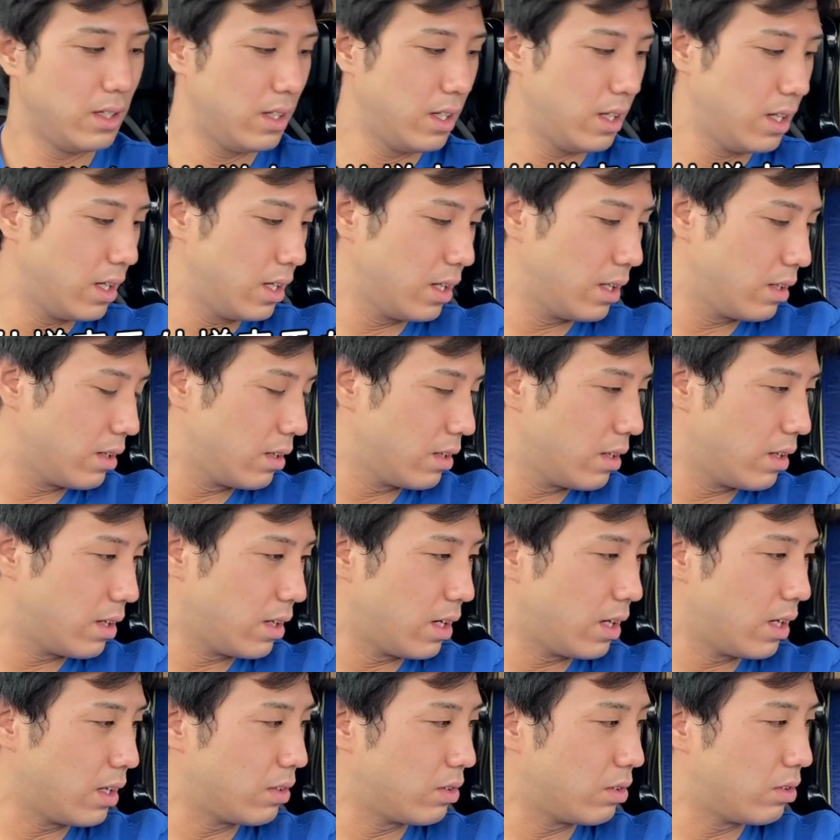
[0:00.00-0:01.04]
で、
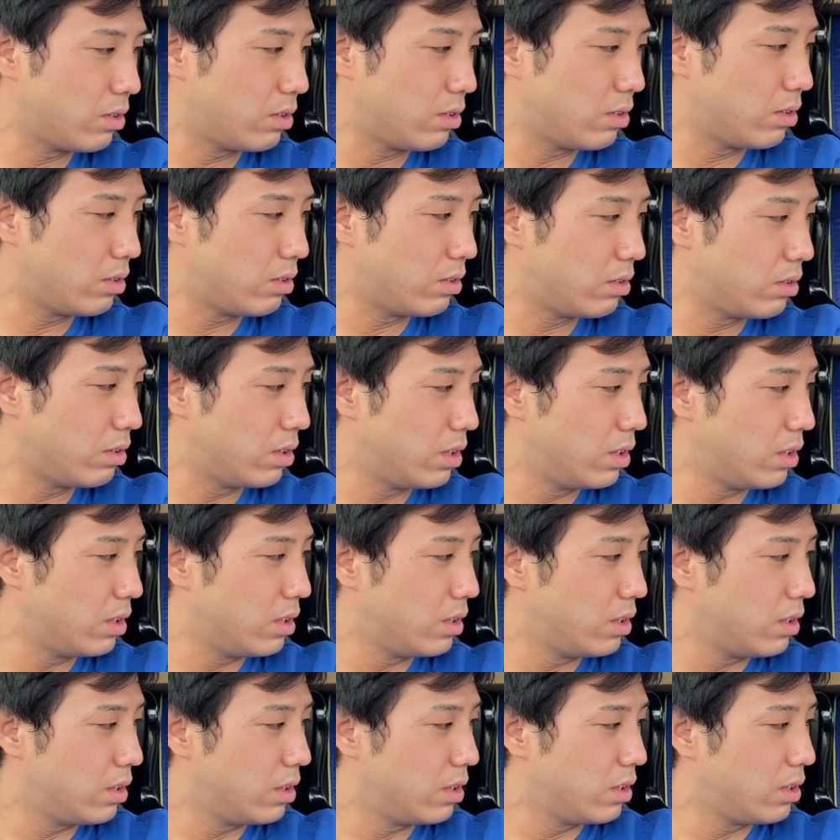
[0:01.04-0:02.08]
あ
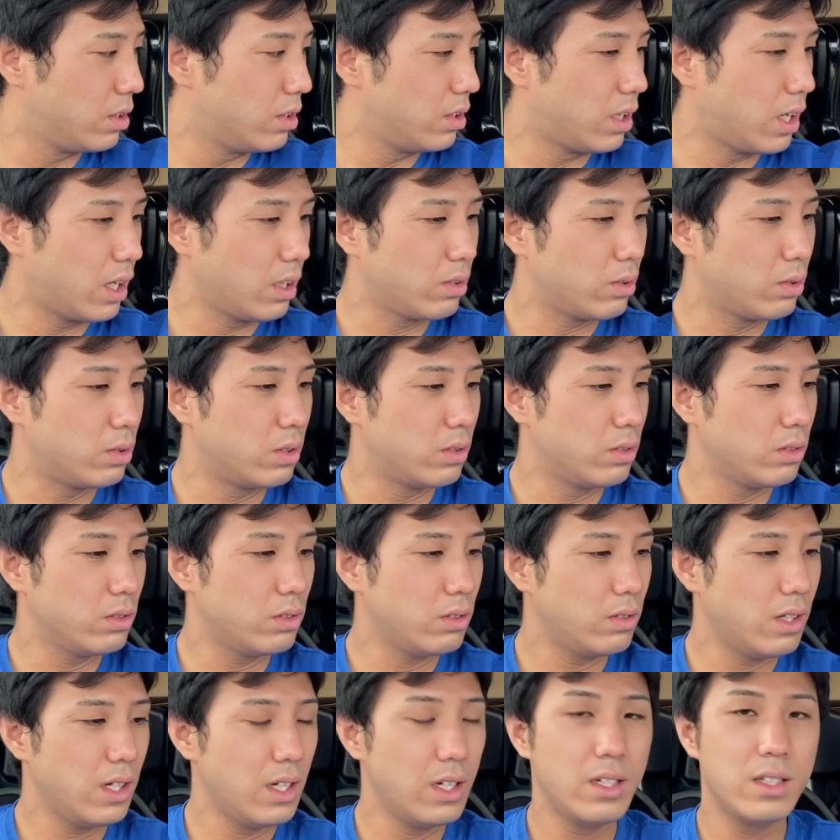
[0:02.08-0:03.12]
のー、あと
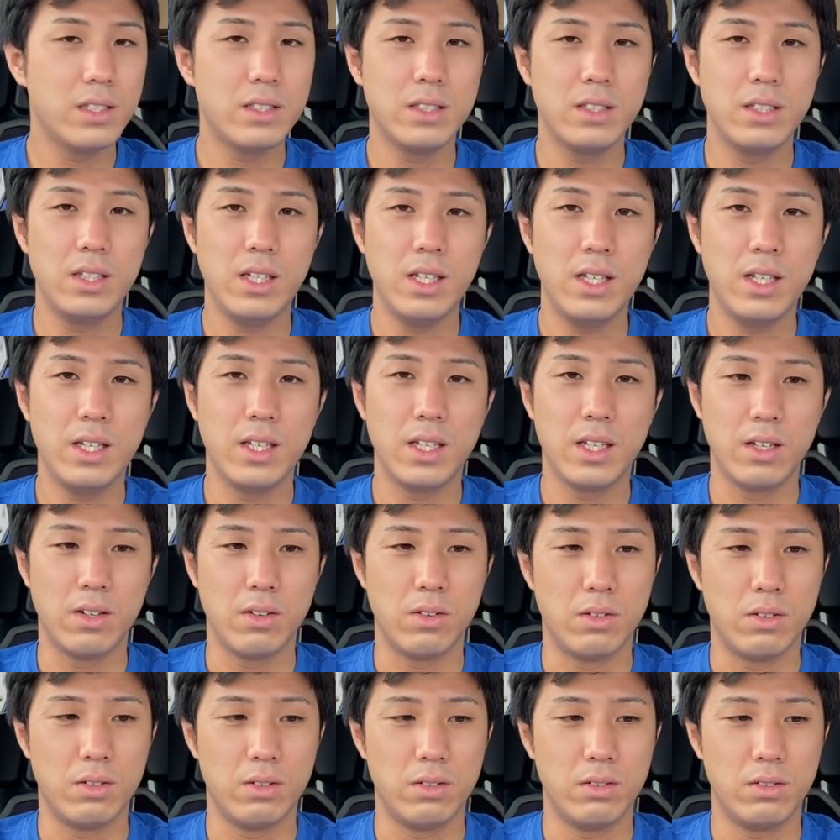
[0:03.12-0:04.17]
フロントの LSD
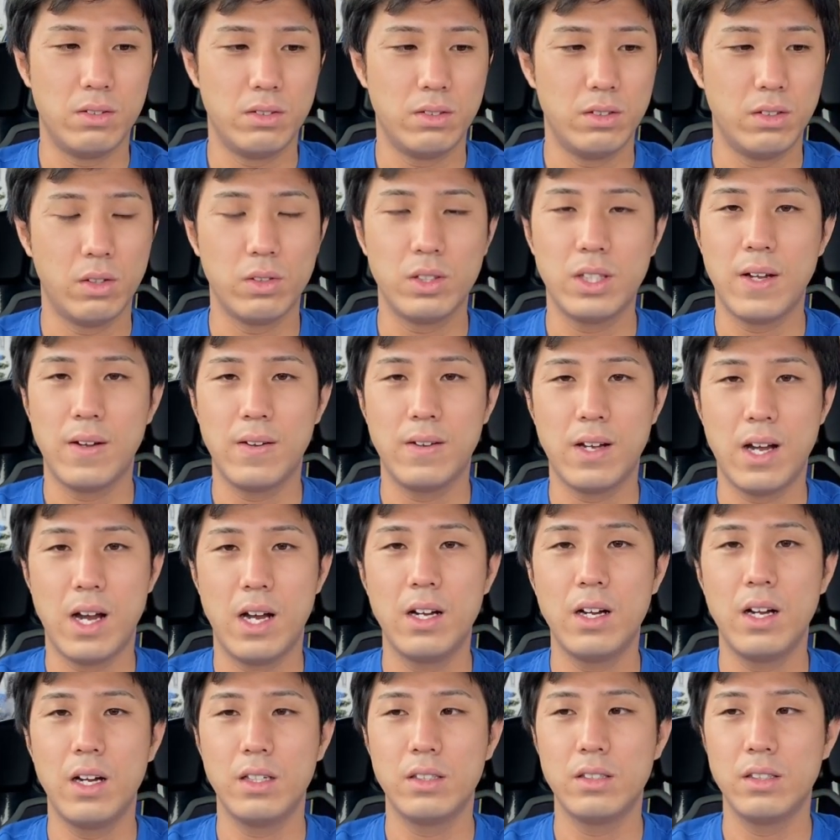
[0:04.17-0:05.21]
の乗った
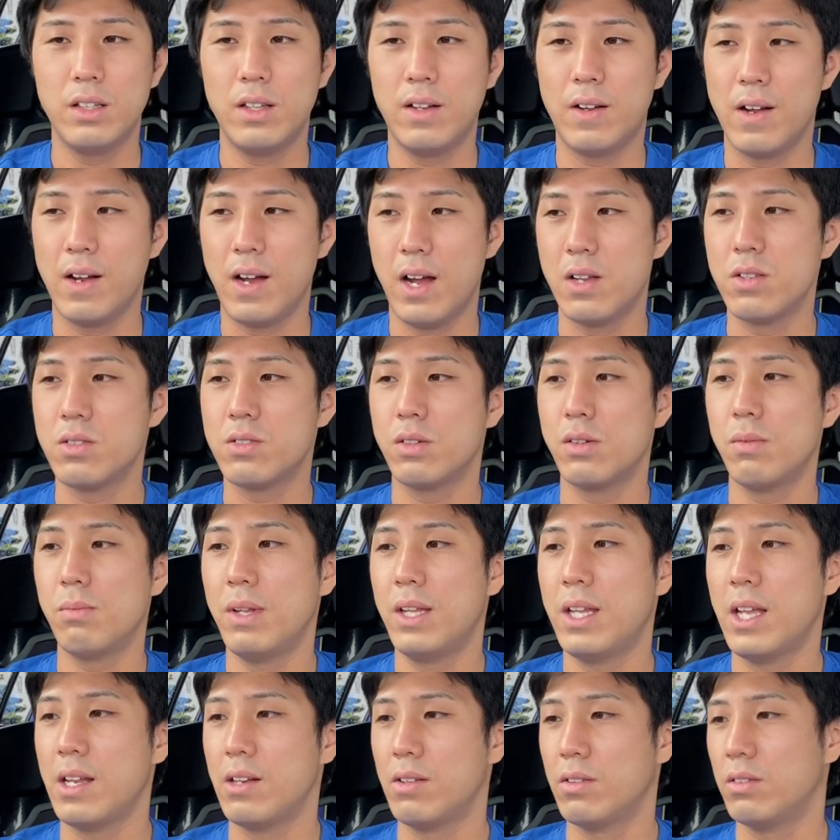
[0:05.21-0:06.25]
感覚っていうか感触
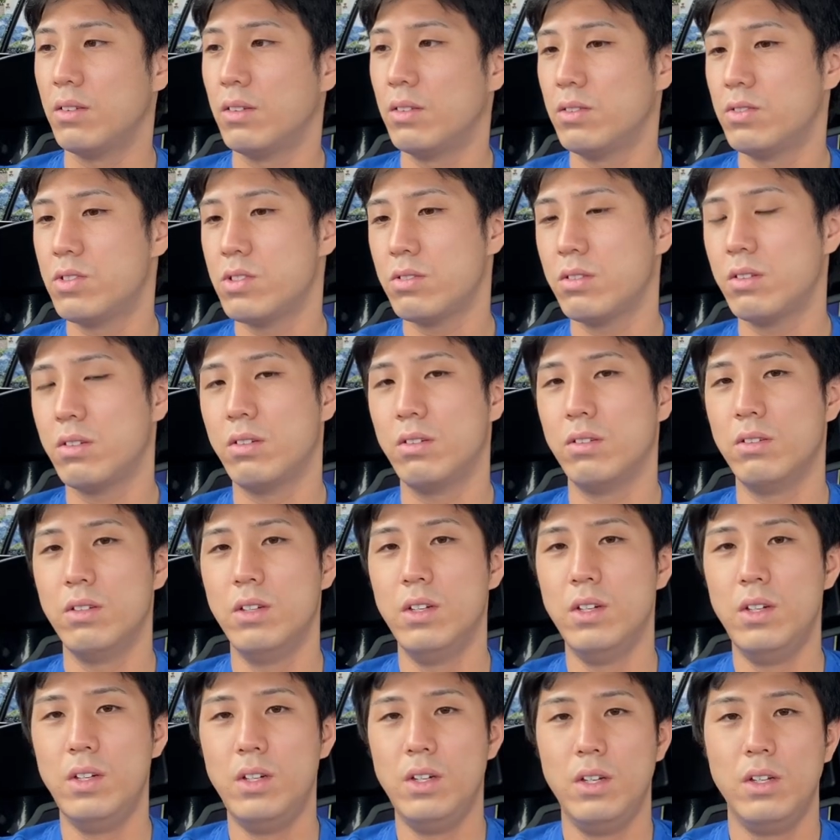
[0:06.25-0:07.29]
みたいのちょっと
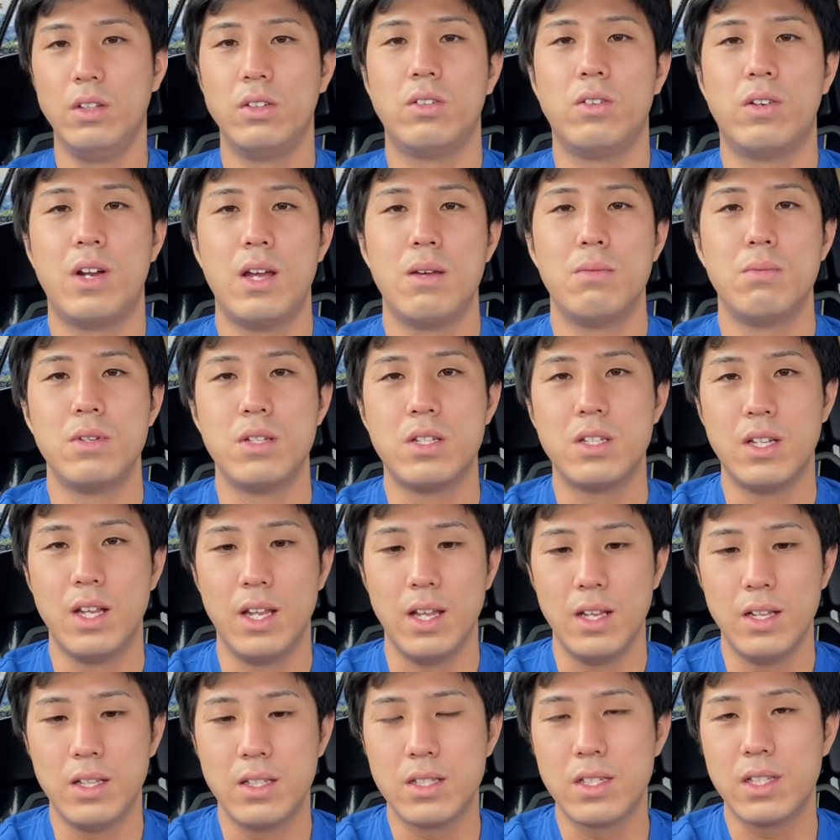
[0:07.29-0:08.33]
ドライブし
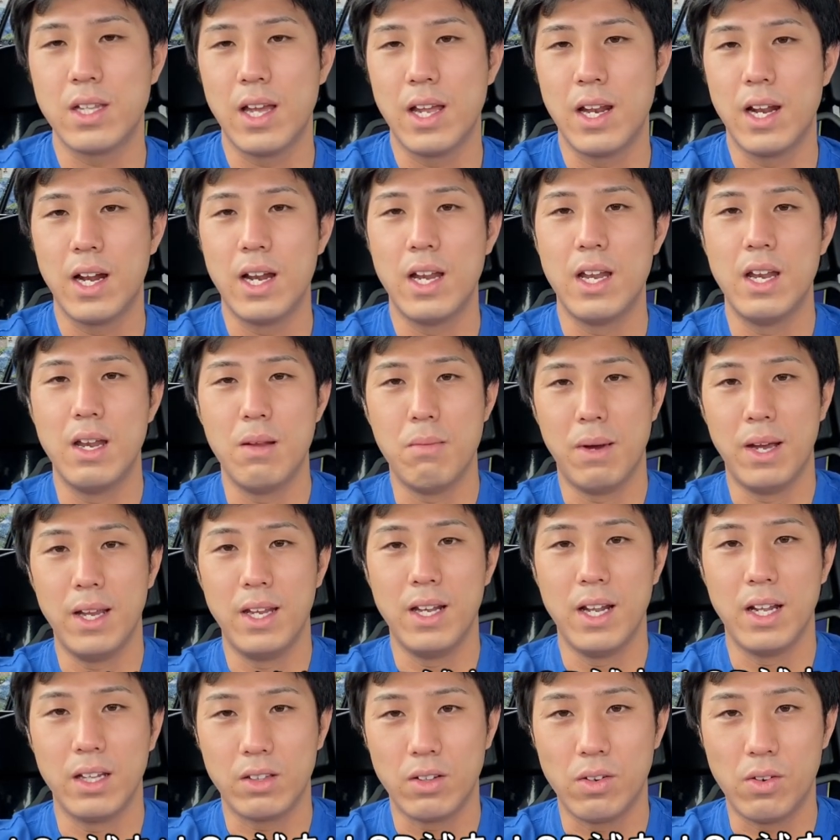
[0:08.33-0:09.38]
て伝えられれば
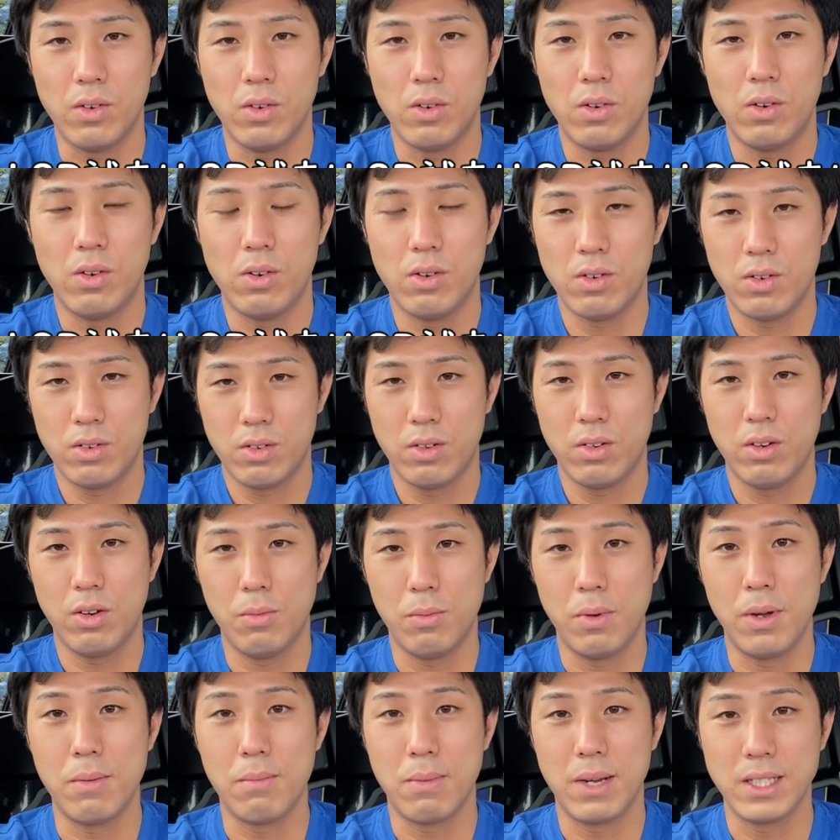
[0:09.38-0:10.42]
いいなと
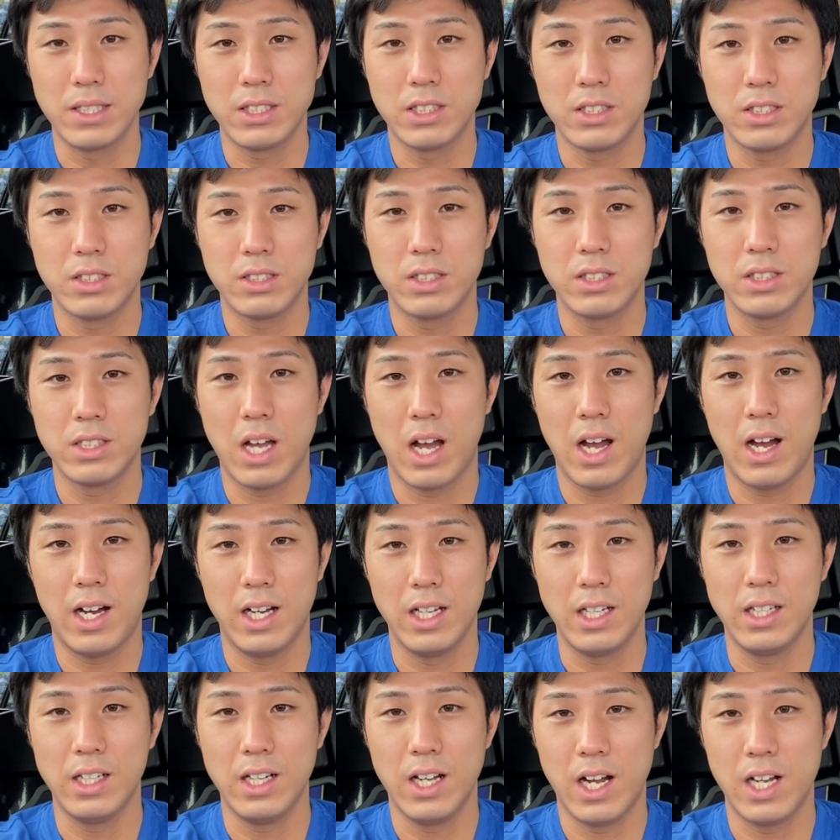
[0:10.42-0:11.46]
思います。
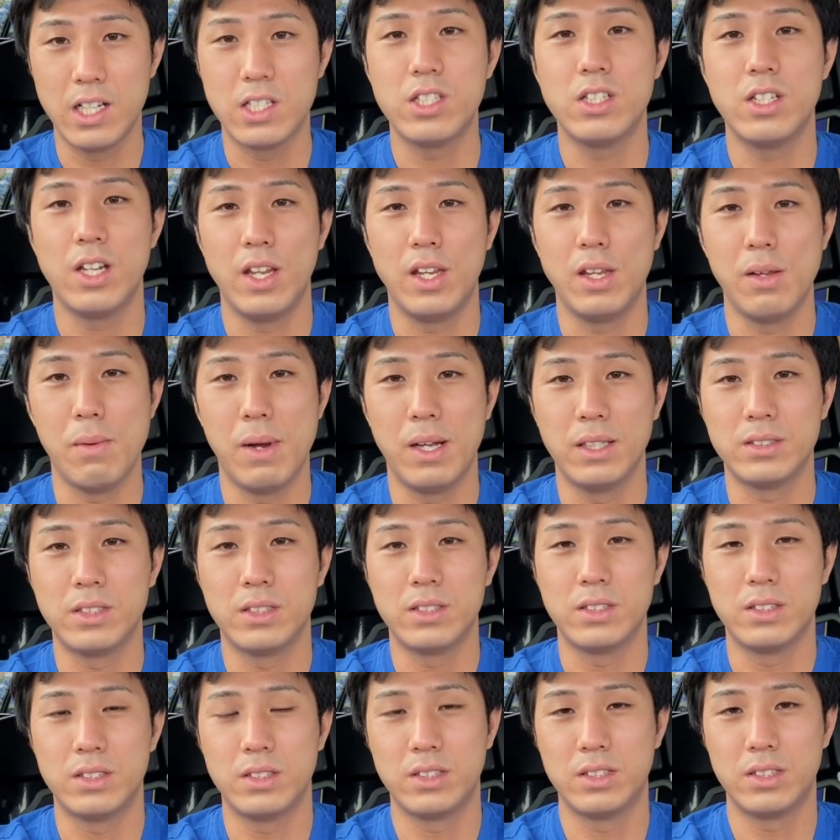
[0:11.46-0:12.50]
はい、走っていきま
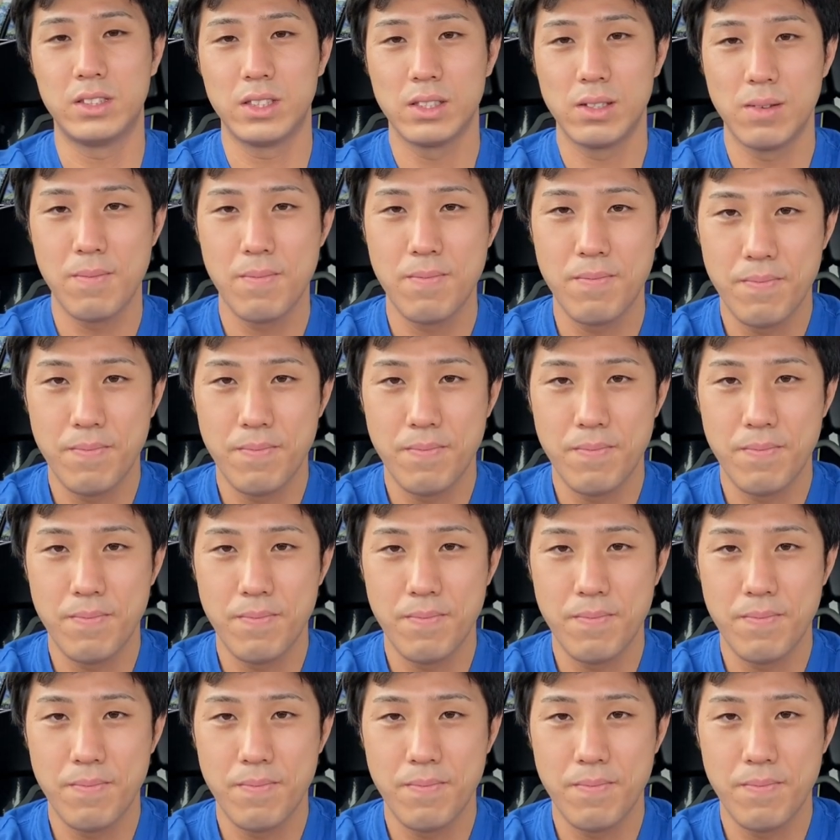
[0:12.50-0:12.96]
す。